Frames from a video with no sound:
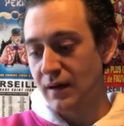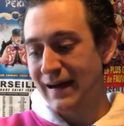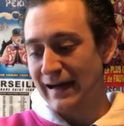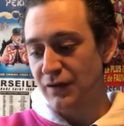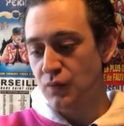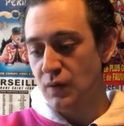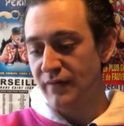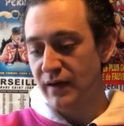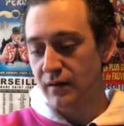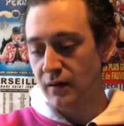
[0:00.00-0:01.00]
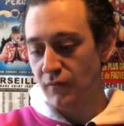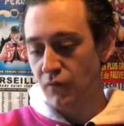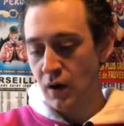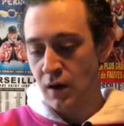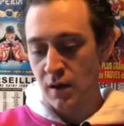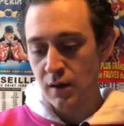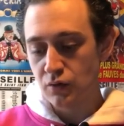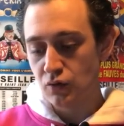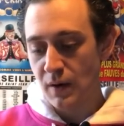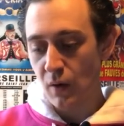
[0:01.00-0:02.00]
gratuit avec l'envoi
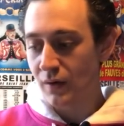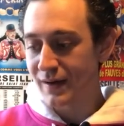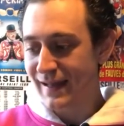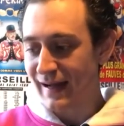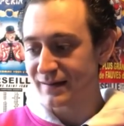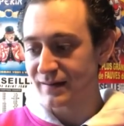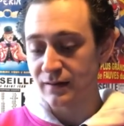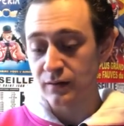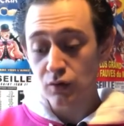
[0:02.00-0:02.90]
numéro 4.